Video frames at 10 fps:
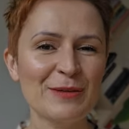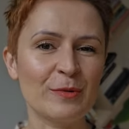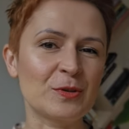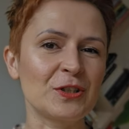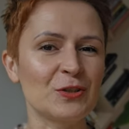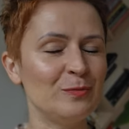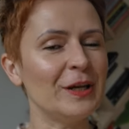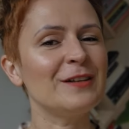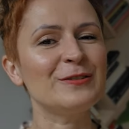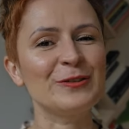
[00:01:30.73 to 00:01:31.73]
bo przecież
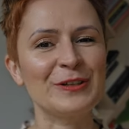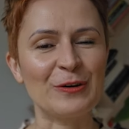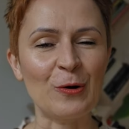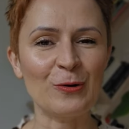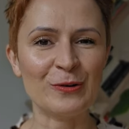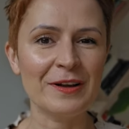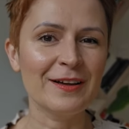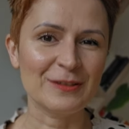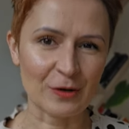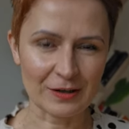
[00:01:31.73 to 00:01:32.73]
biel to nie kolor,
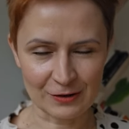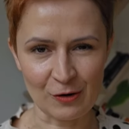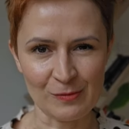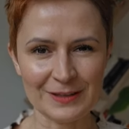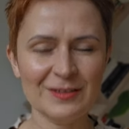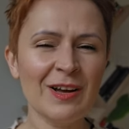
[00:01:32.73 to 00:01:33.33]
to achromat.